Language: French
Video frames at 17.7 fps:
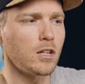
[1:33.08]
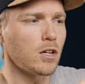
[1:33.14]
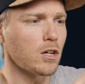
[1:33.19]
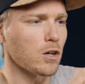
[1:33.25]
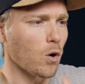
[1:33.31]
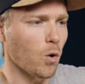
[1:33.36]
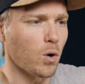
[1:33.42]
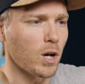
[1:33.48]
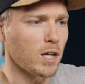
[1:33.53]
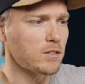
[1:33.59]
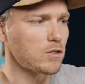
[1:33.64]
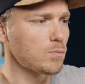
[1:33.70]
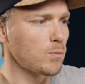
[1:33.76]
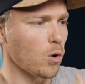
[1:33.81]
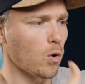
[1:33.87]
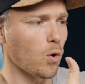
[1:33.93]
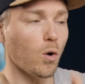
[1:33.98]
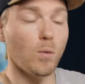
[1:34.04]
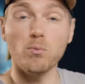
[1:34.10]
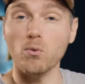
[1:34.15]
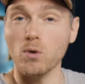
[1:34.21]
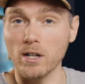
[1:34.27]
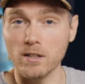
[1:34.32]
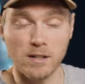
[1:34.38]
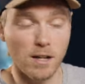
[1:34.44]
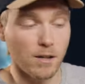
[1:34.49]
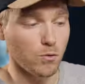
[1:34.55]
il est relativement grand pour
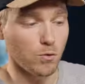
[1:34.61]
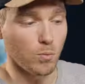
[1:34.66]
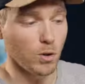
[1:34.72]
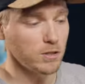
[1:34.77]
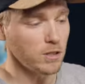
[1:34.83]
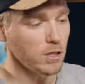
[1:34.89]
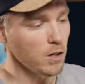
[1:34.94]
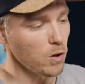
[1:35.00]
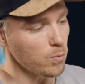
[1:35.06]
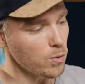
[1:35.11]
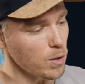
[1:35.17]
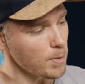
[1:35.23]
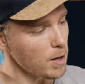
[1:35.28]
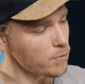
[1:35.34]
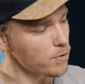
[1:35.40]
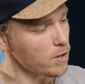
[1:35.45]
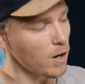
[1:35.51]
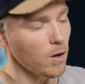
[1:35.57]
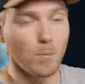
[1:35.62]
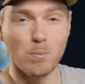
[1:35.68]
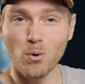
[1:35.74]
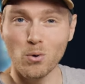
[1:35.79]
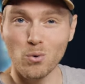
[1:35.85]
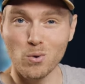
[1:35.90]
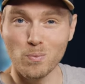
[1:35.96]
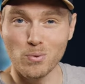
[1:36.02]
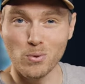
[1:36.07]
la taille du boîtier, on ne pouvait pas faire
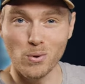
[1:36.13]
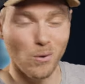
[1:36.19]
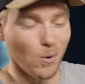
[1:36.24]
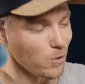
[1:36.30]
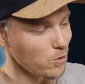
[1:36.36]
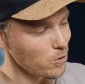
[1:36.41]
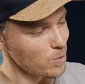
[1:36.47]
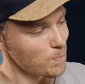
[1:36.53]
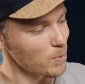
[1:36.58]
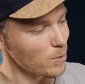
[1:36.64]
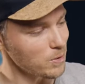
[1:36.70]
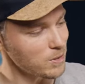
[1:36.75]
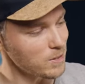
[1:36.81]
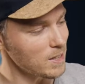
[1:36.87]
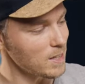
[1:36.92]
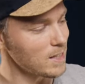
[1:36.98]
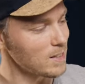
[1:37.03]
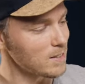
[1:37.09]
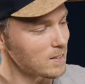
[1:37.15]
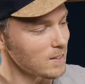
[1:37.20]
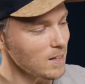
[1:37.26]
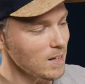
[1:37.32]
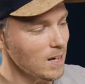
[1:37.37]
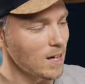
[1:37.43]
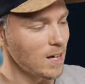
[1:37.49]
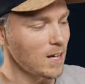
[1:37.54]
beaucoup plus grand, je pense, ici.